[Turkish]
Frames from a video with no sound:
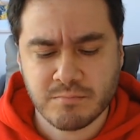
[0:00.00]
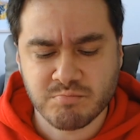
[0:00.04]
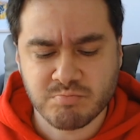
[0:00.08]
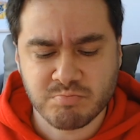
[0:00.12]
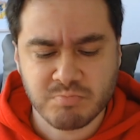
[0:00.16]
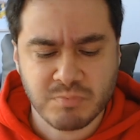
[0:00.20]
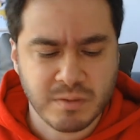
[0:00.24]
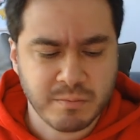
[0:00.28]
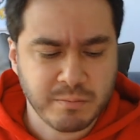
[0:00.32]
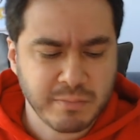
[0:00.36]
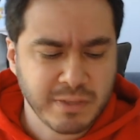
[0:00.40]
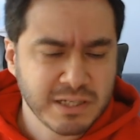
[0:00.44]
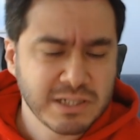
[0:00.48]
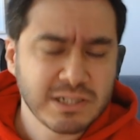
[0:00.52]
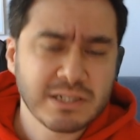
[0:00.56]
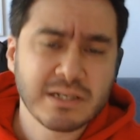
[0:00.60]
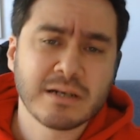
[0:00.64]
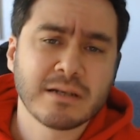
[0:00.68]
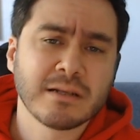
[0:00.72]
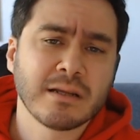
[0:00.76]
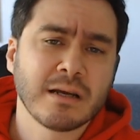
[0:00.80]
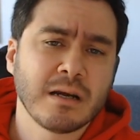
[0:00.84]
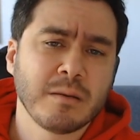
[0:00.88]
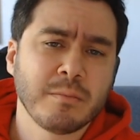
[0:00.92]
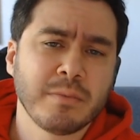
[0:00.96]

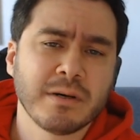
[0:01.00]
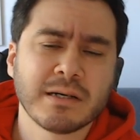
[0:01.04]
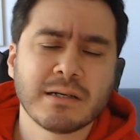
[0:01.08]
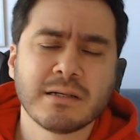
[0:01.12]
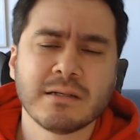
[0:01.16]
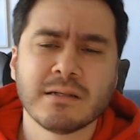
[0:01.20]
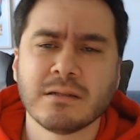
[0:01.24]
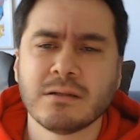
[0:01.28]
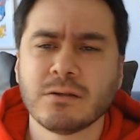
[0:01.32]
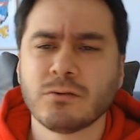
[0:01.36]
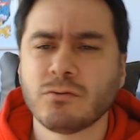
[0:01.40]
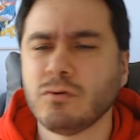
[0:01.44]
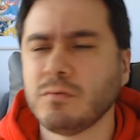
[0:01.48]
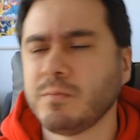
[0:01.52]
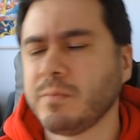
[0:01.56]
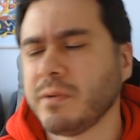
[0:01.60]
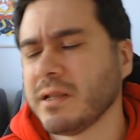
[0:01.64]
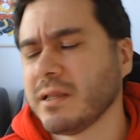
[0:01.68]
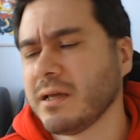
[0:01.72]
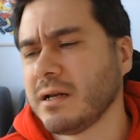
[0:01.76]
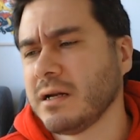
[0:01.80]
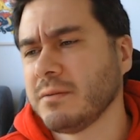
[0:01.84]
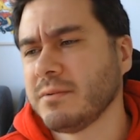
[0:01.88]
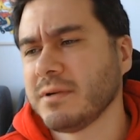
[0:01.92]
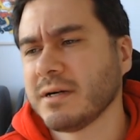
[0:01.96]
başarılara bakıldı,
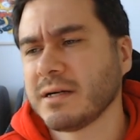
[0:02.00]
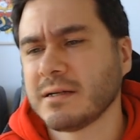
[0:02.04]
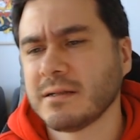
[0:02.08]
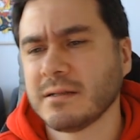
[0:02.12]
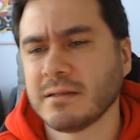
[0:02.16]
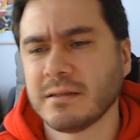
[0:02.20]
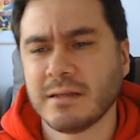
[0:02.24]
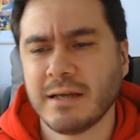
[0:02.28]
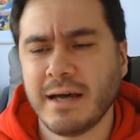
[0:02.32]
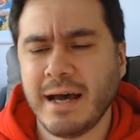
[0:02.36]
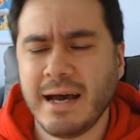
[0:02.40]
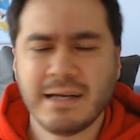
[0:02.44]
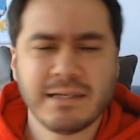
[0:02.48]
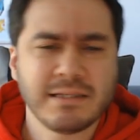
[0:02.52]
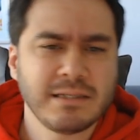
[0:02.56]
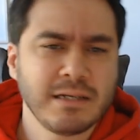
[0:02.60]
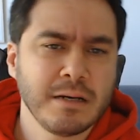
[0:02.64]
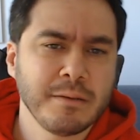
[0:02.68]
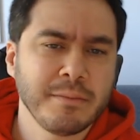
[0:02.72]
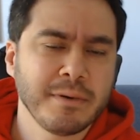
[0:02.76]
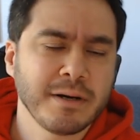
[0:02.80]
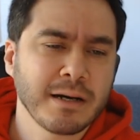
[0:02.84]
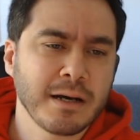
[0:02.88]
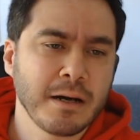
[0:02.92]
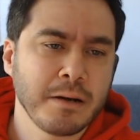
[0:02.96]
kupalara bakıldı. Her
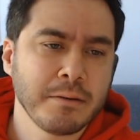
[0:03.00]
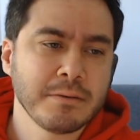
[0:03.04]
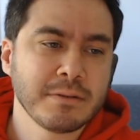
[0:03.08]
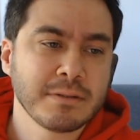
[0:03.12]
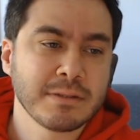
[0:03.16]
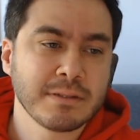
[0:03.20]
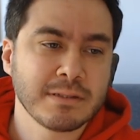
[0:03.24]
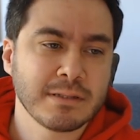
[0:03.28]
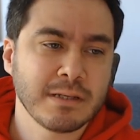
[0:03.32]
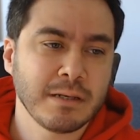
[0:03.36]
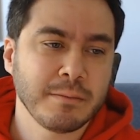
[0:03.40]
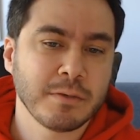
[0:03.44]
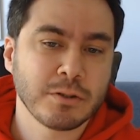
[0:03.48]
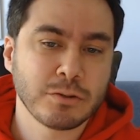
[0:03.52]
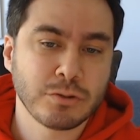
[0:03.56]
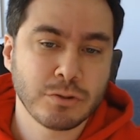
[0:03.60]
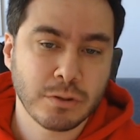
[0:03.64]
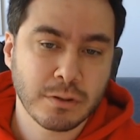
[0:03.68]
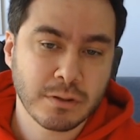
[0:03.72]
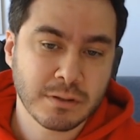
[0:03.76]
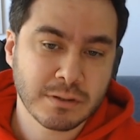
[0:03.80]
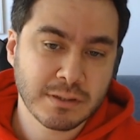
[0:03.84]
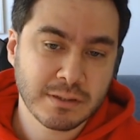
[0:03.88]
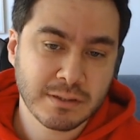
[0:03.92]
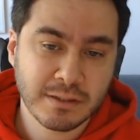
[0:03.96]
şeye bakabilirsiniz ama
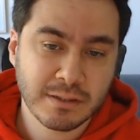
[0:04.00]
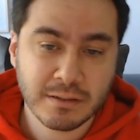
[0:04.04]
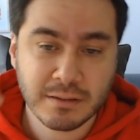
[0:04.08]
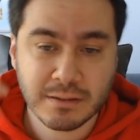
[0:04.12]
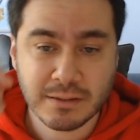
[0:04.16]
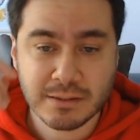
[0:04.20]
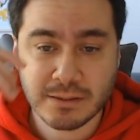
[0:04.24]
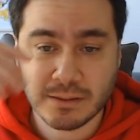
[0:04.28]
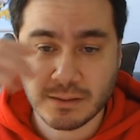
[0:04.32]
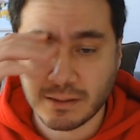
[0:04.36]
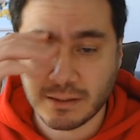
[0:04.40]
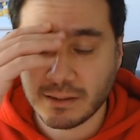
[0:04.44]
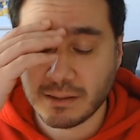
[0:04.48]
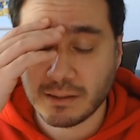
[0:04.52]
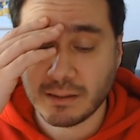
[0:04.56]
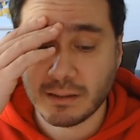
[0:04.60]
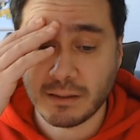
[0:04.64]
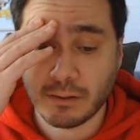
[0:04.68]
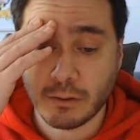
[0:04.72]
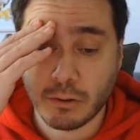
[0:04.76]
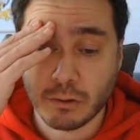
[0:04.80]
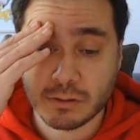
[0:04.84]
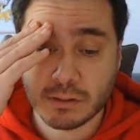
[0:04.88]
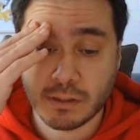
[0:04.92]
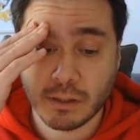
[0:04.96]
Jordan'ın
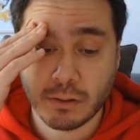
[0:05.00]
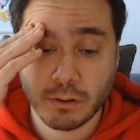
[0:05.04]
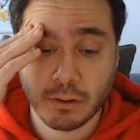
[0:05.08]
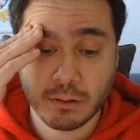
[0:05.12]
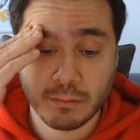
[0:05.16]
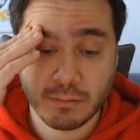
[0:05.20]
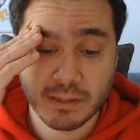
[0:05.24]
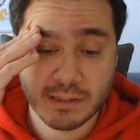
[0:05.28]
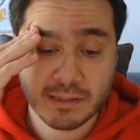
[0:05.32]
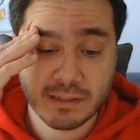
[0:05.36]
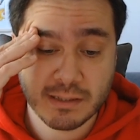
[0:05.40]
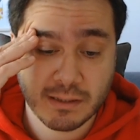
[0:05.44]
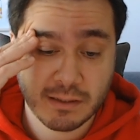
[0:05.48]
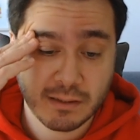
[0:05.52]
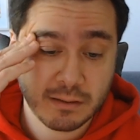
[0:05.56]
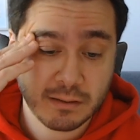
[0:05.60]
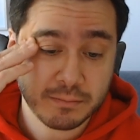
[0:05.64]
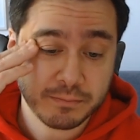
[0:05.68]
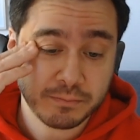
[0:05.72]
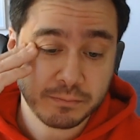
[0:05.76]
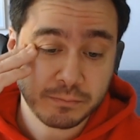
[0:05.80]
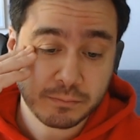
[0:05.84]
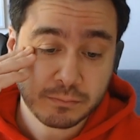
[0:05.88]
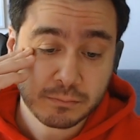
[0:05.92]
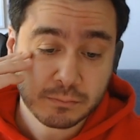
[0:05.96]
özel olmasının
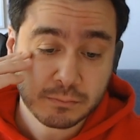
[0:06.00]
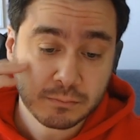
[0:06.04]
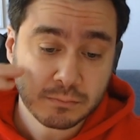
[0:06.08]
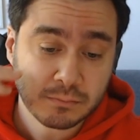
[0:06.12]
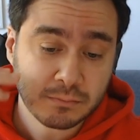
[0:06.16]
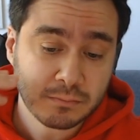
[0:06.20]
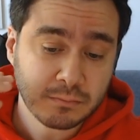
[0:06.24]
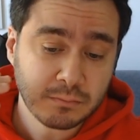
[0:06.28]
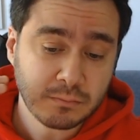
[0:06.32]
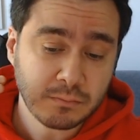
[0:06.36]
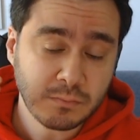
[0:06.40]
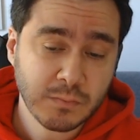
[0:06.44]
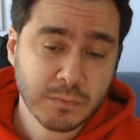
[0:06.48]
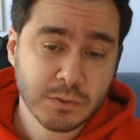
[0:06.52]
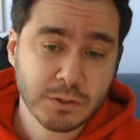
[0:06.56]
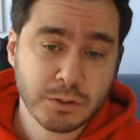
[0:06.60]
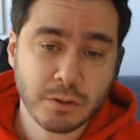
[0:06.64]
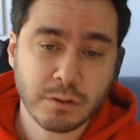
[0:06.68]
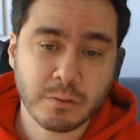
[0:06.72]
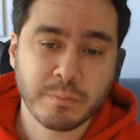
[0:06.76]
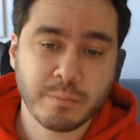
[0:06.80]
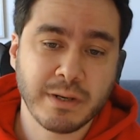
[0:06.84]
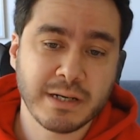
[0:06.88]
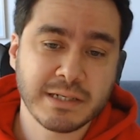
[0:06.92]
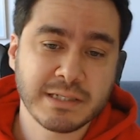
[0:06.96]

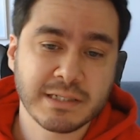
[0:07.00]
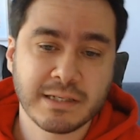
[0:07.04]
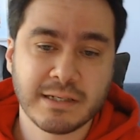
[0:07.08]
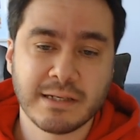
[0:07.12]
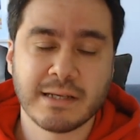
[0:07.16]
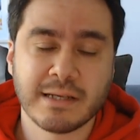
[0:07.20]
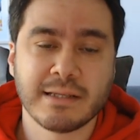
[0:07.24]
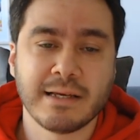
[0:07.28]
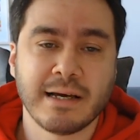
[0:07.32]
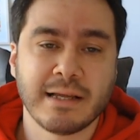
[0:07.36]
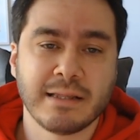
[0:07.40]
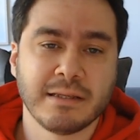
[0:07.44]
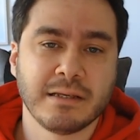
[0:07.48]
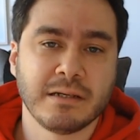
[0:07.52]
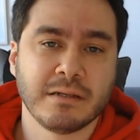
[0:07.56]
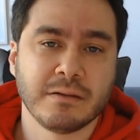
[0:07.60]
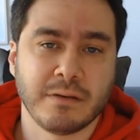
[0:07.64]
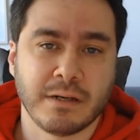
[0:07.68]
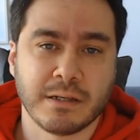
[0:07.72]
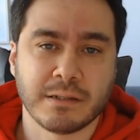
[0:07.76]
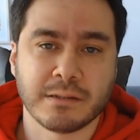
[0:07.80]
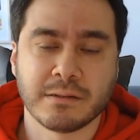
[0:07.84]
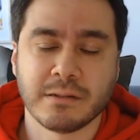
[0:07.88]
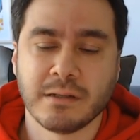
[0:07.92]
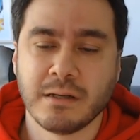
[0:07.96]
çok başka nedenleri
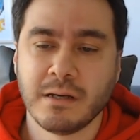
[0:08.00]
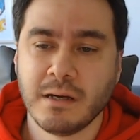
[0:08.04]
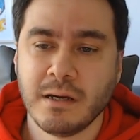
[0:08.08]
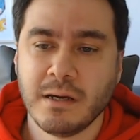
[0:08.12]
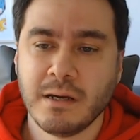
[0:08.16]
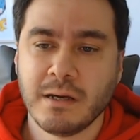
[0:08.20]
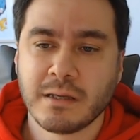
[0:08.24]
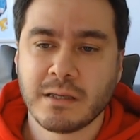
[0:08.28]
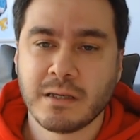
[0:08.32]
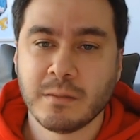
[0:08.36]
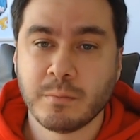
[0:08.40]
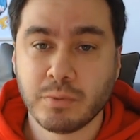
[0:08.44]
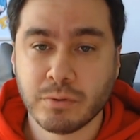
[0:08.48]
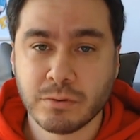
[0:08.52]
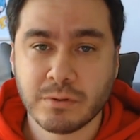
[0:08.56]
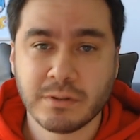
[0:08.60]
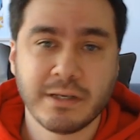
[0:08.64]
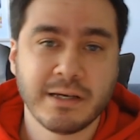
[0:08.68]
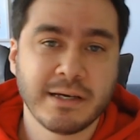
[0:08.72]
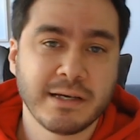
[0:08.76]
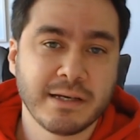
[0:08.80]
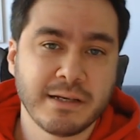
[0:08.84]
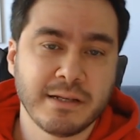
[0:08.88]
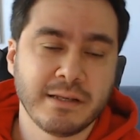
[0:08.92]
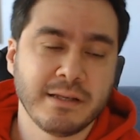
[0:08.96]
var. Ki bununla
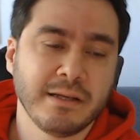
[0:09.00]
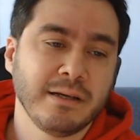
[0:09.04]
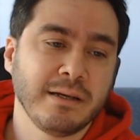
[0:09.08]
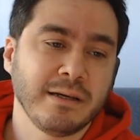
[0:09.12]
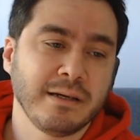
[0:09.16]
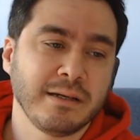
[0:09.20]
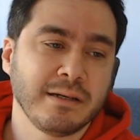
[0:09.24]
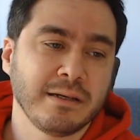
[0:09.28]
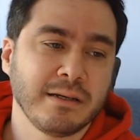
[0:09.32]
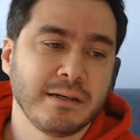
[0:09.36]
ilgili e,